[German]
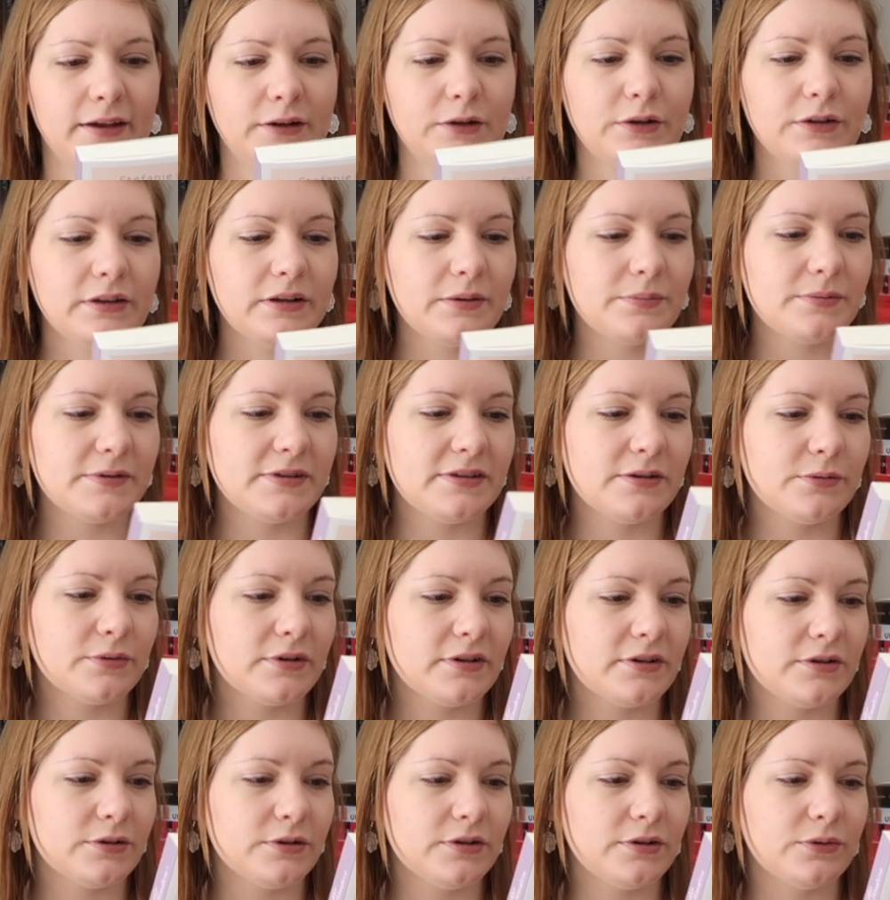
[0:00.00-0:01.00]
Glückliche
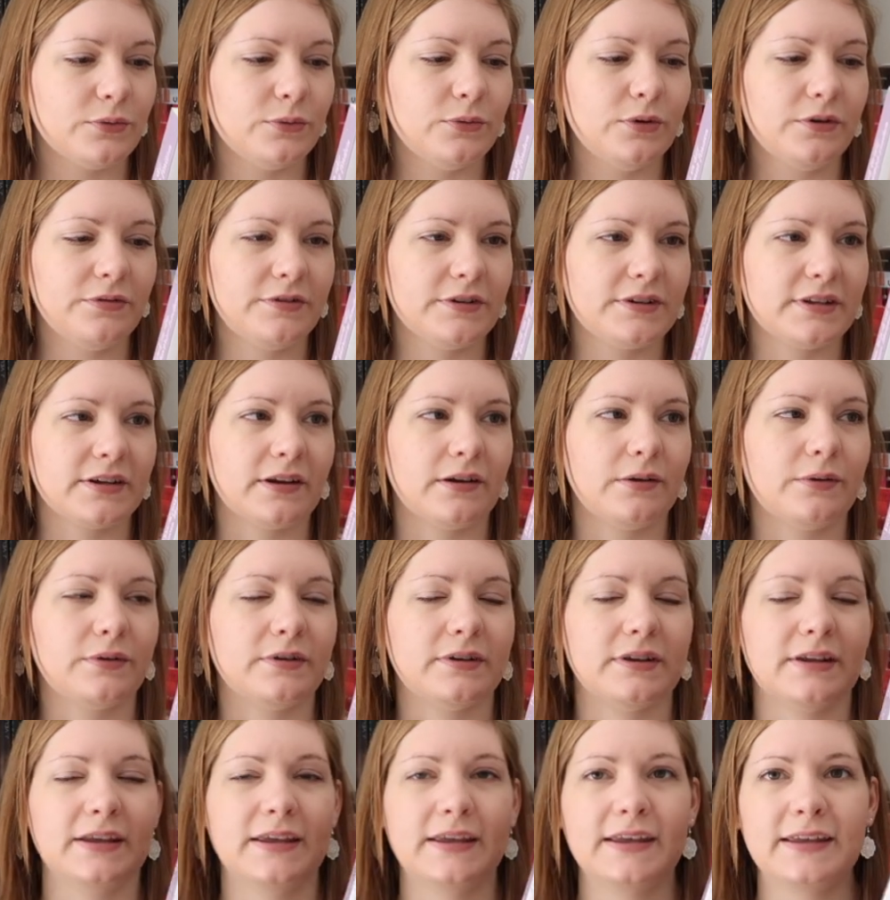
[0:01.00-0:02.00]
Beziehungen durch
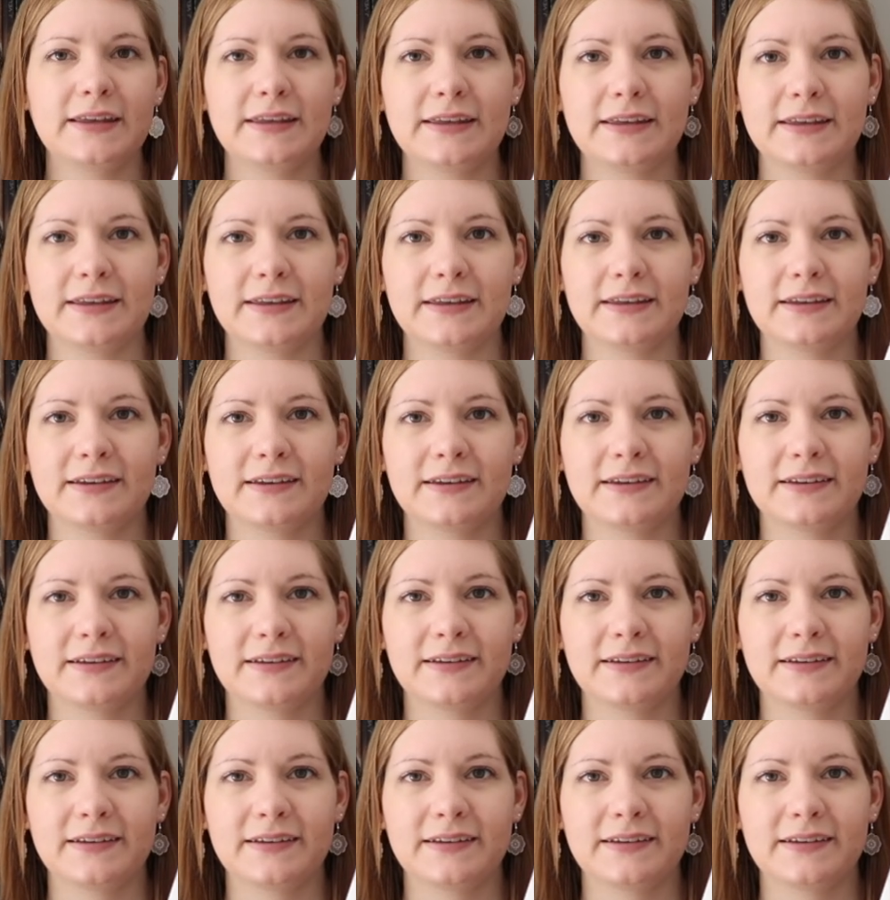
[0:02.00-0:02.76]
Urvertrauen. Ich